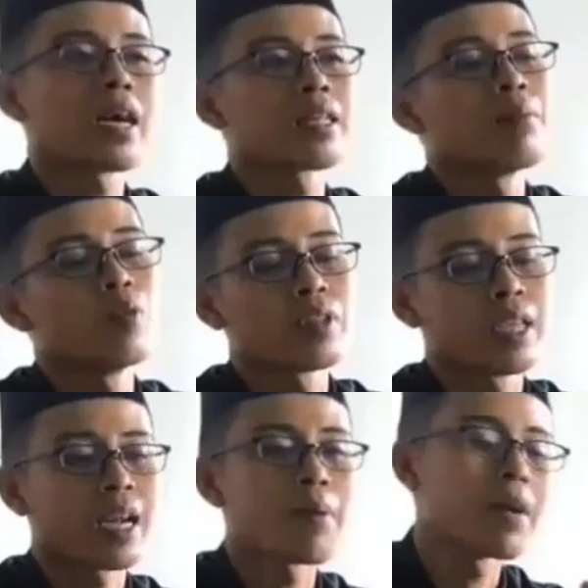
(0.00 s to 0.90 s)
kata
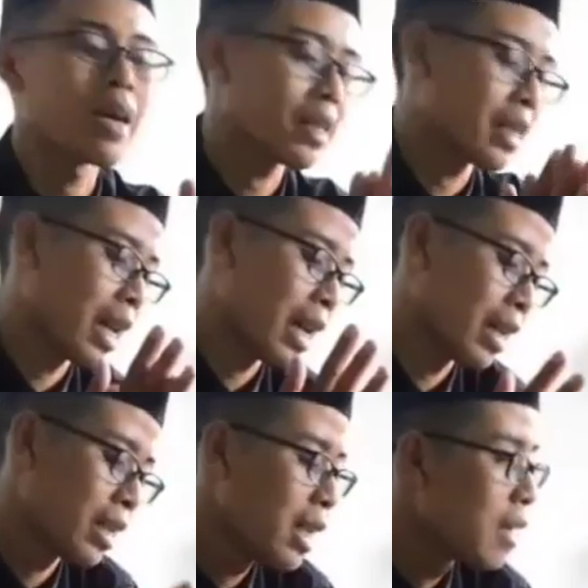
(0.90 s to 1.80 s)
mutiara
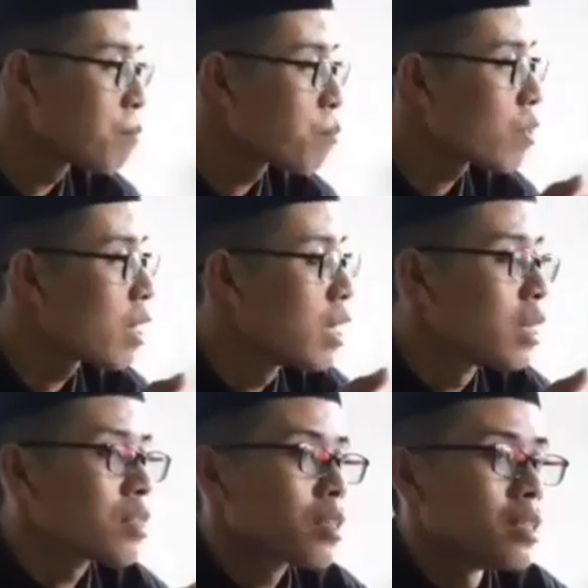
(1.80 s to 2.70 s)
mengatakan
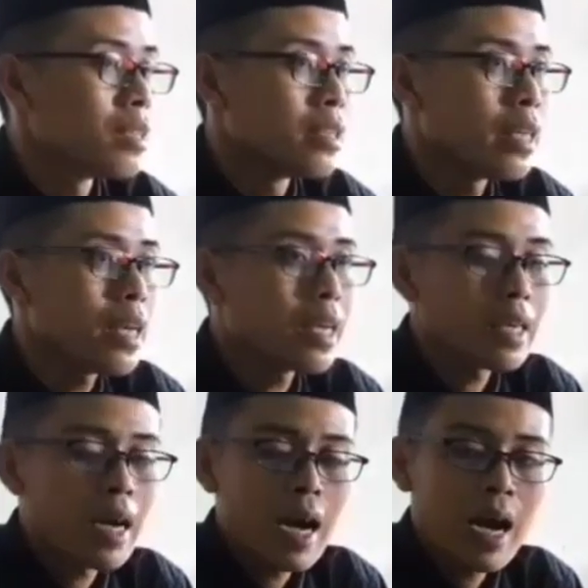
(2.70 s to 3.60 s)

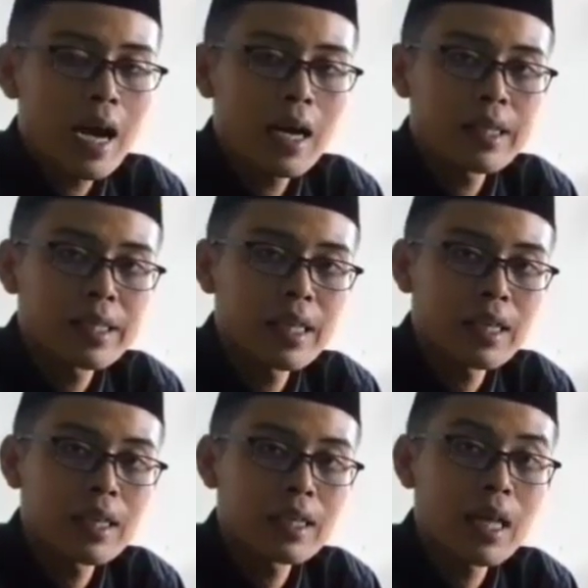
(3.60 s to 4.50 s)
jika hati
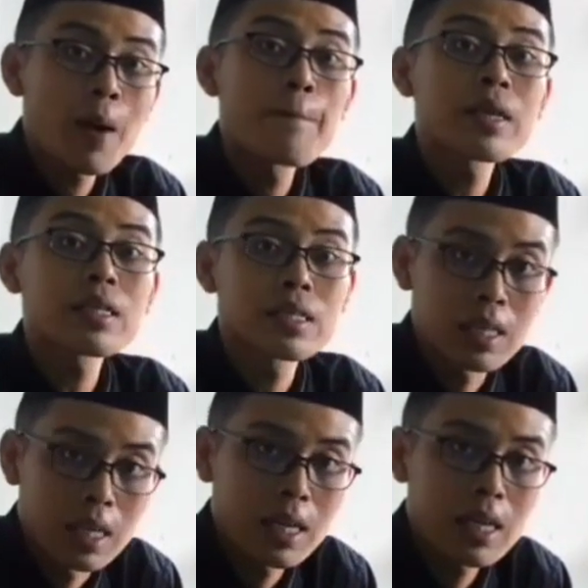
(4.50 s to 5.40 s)
kita
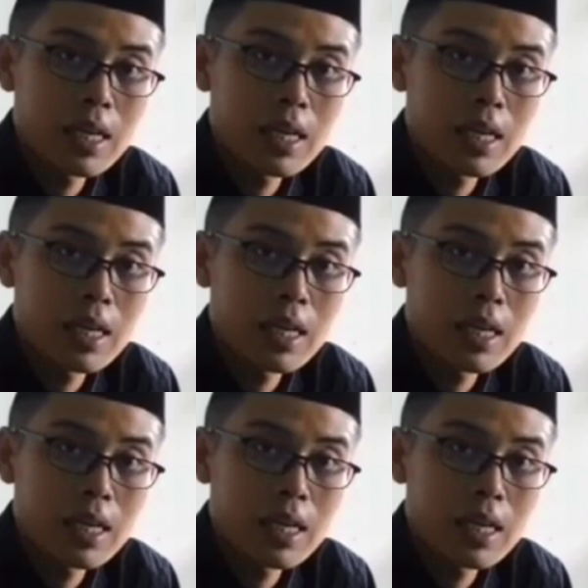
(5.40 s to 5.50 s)
bersih